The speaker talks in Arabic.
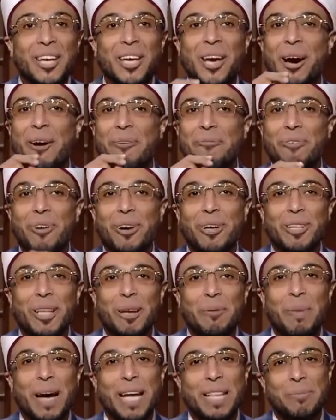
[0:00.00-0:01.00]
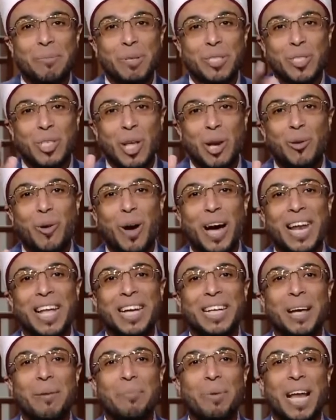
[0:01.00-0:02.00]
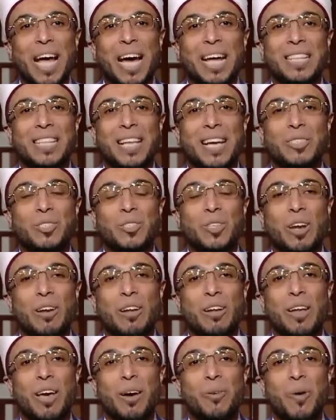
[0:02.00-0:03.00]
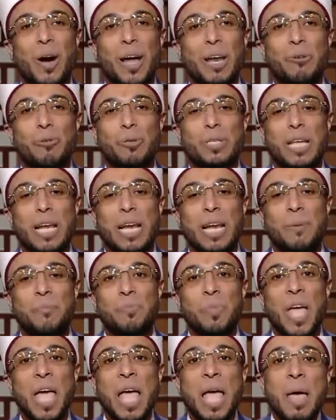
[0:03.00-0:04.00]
يا افاضل بعد ما تصلوا على النبي العدنان صلى الله عليه وسلم